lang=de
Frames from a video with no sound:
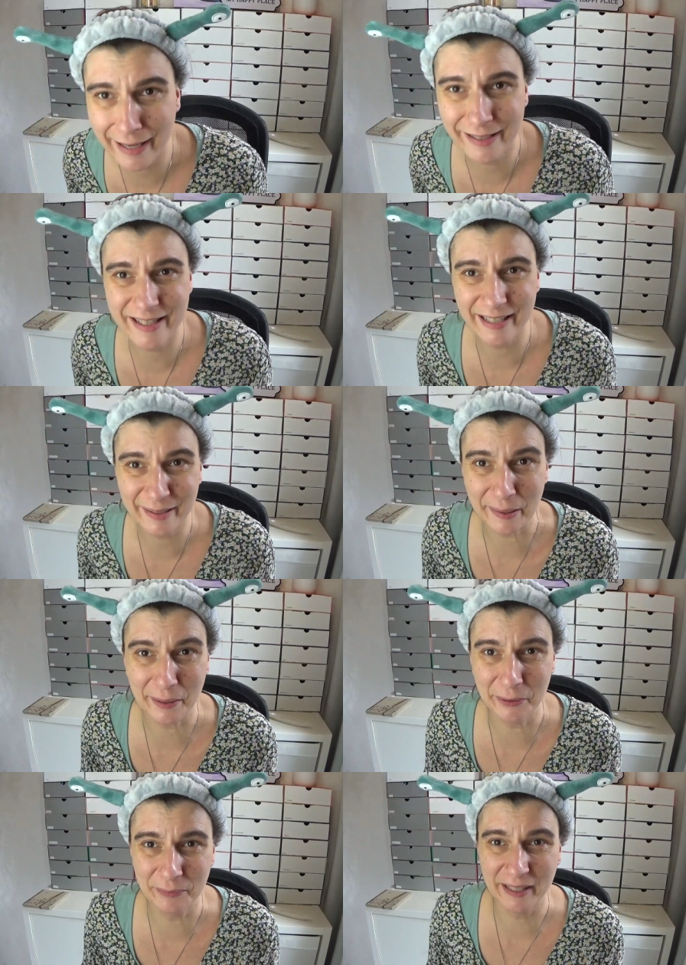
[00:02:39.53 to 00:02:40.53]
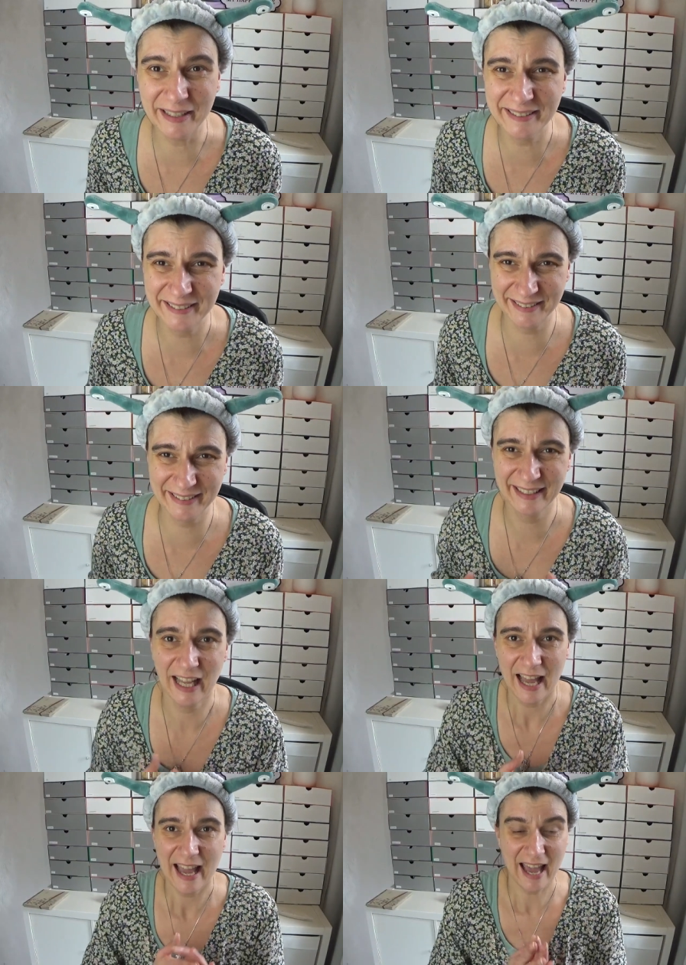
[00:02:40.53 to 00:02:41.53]
jetzt nicht Traum.
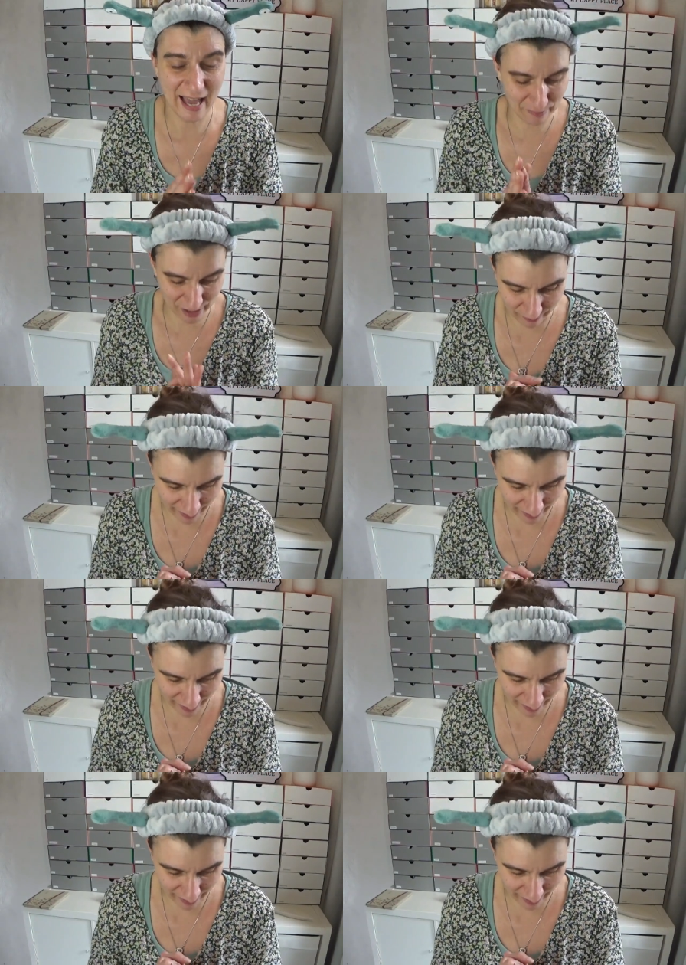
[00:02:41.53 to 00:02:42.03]
Ähm, so,